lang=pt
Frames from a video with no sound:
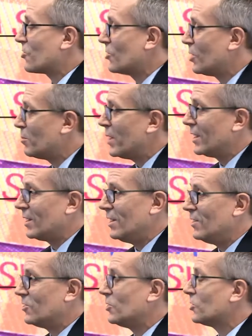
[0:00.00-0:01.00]

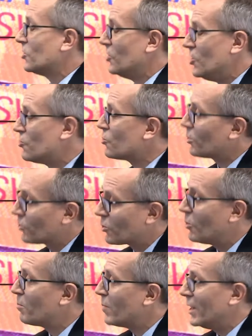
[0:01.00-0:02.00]
Definitivamente, o Banco
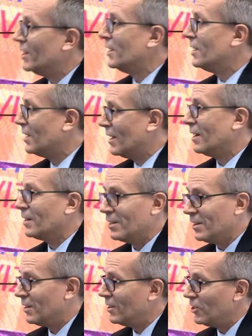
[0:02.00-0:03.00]
Central Suíço não é
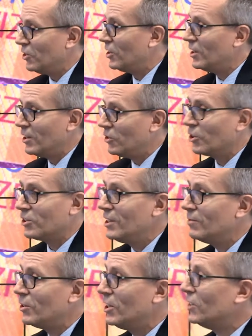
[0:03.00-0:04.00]
uma empresa de
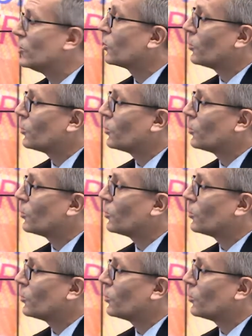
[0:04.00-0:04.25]
seguros.